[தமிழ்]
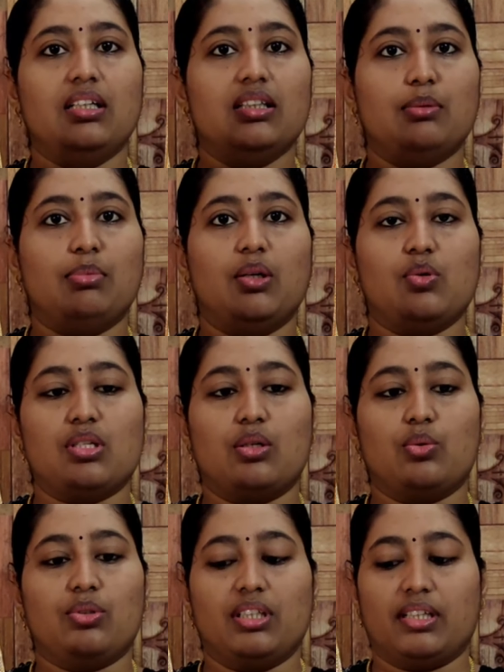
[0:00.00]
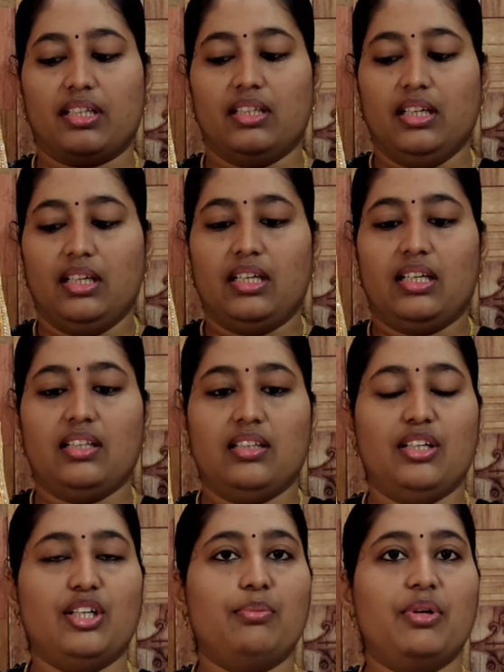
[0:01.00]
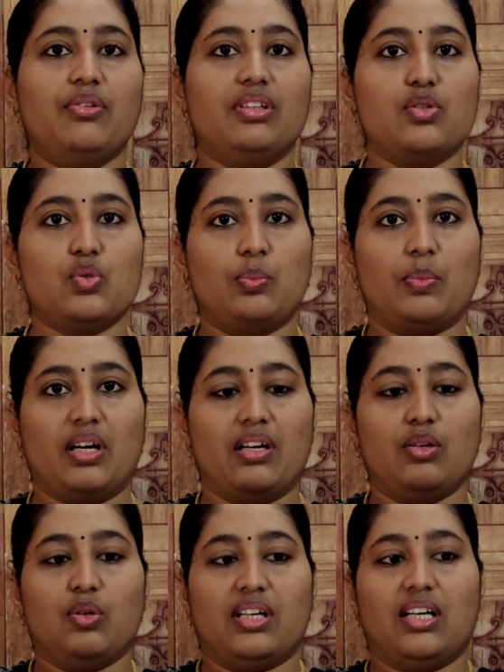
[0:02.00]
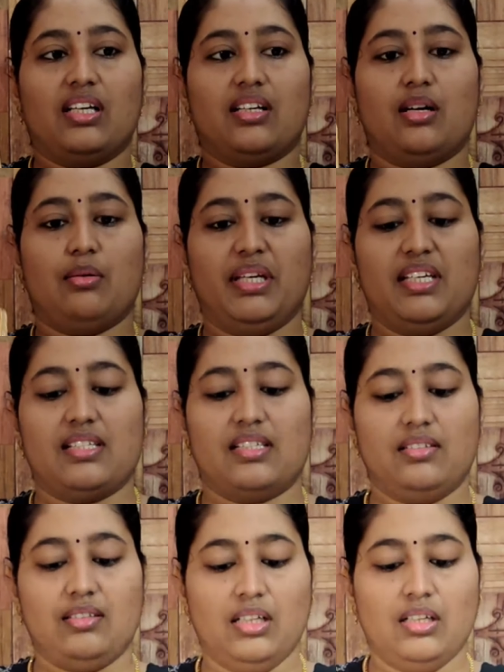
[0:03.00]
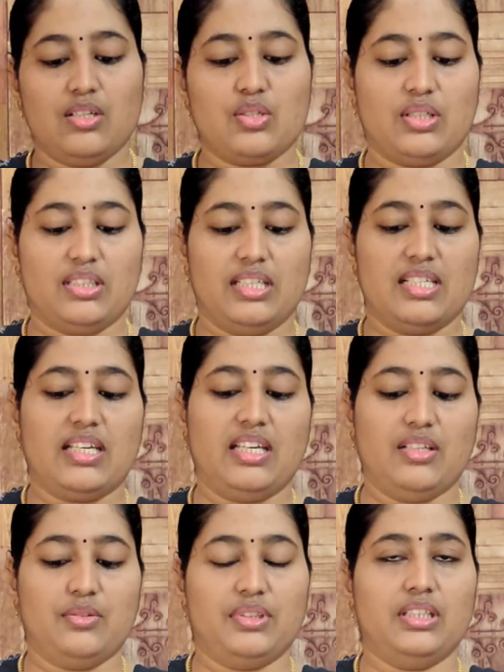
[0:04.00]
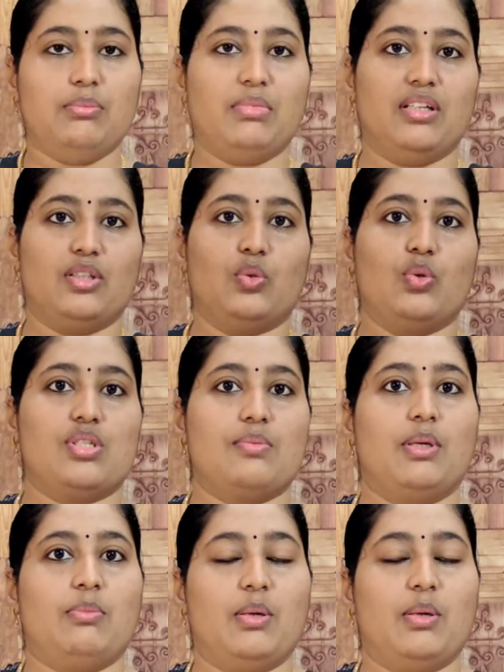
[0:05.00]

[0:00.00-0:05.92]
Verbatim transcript: இந்த ப்ளவுஸில் கொடுத்துருக்கேன் ஏன்னா இது ரெண்டுமே வந்து சூப்பரான ஒரு கலர் காம்பினேஷன் ஸோ அந்த டிசைனே வந்து நம்ம அடுத்து அப்பில்